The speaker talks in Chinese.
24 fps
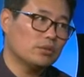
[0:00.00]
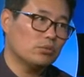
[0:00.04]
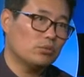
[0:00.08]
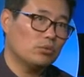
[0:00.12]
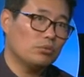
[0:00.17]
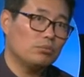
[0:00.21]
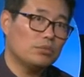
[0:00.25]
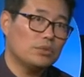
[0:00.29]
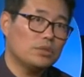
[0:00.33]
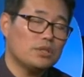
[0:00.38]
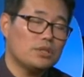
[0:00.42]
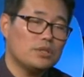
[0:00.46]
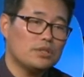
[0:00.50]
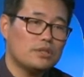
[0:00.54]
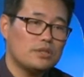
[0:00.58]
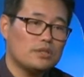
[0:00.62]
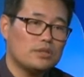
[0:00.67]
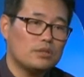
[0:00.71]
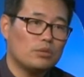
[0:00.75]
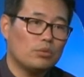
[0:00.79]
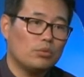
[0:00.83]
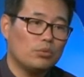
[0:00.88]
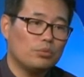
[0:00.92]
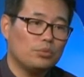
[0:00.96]
我们的
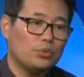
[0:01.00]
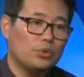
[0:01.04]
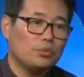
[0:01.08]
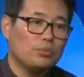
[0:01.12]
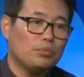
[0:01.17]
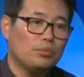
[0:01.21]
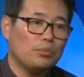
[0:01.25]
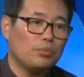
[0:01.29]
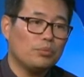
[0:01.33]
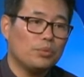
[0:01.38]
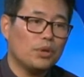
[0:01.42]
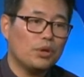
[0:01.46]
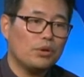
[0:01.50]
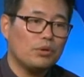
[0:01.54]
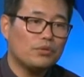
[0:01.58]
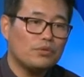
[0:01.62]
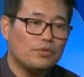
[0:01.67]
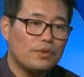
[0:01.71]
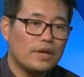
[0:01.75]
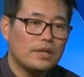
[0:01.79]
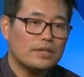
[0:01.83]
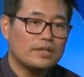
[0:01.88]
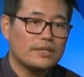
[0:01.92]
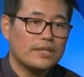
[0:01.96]
我们的目标
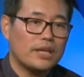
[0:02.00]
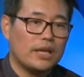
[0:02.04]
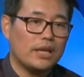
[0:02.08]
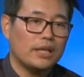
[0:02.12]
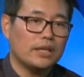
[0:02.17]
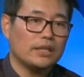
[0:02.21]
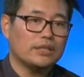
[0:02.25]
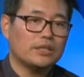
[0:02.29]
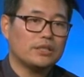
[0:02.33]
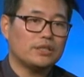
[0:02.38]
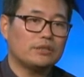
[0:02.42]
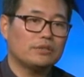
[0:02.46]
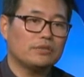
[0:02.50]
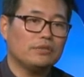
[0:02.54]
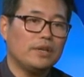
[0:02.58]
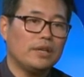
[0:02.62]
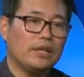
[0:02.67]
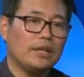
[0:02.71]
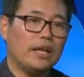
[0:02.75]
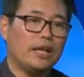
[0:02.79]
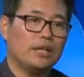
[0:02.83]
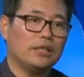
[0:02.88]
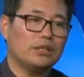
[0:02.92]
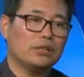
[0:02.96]
放在是未
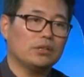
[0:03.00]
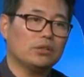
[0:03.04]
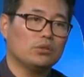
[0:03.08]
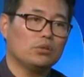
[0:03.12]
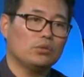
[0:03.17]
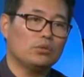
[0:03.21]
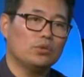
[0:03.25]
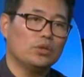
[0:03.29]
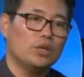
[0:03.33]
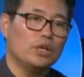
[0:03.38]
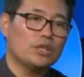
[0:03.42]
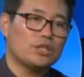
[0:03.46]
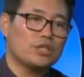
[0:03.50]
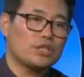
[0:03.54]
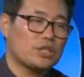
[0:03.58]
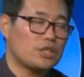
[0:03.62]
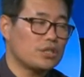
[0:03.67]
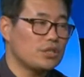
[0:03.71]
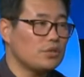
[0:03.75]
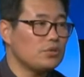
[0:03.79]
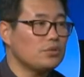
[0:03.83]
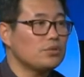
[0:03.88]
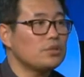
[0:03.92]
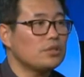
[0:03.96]
来能够持
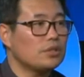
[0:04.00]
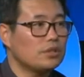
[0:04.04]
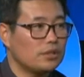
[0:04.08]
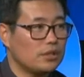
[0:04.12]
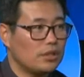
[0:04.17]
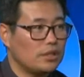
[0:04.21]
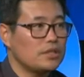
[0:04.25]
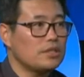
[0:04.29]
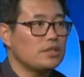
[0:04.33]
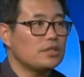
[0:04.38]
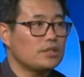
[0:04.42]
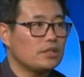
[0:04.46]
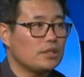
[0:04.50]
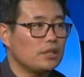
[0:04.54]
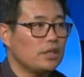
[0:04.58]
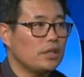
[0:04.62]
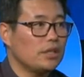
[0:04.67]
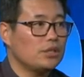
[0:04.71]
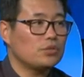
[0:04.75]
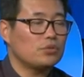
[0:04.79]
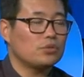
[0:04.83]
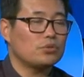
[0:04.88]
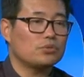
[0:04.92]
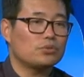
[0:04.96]
续性的进行
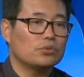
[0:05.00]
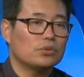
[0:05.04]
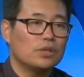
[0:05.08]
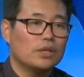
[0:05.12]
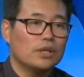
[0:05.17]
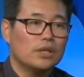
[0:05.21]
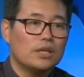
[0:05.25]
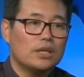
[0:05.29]
演出，